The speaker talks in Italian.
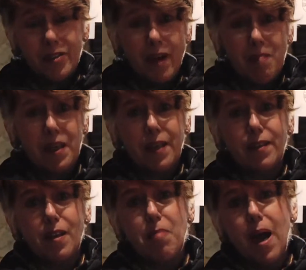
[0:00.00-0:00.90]
Ex Fabbrica
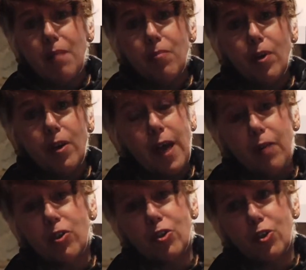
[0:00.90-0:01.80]
delle Bambole
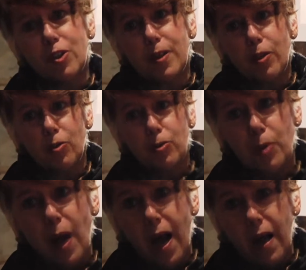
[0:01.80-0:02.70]
è un'associazione
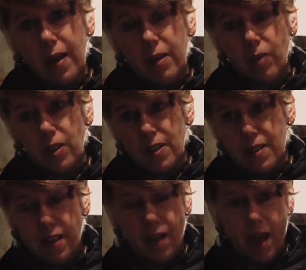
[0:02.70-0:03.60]
culturale e
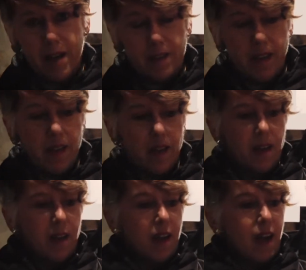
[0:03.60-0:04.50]
un'agenzia d'arte.
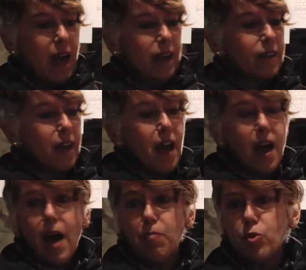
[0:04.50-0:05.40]

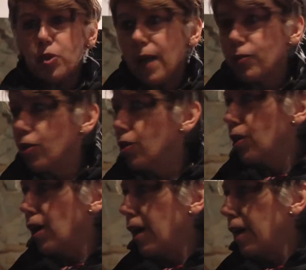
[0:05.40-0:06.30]
Andrea ha
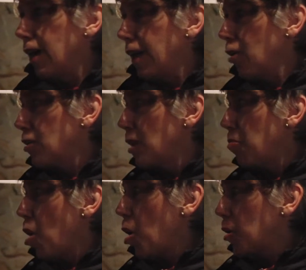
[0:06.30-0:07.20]
bussato alla nostra
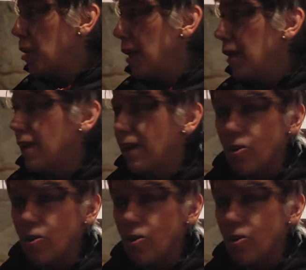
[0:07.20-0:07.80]
porta e